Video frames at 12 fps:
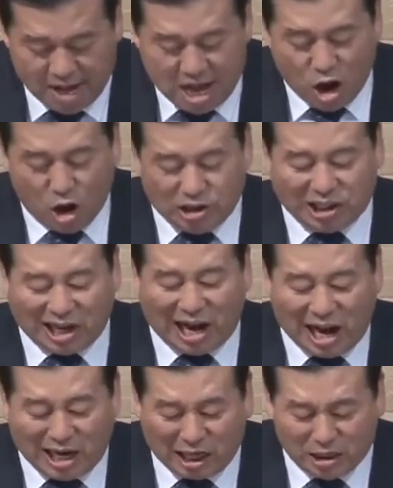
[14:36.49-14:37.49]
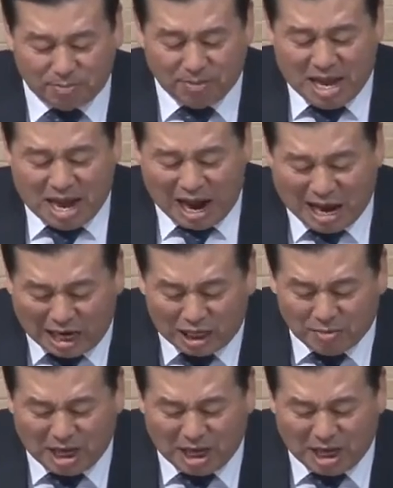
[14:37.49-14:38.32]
언제나 하나님 하나님이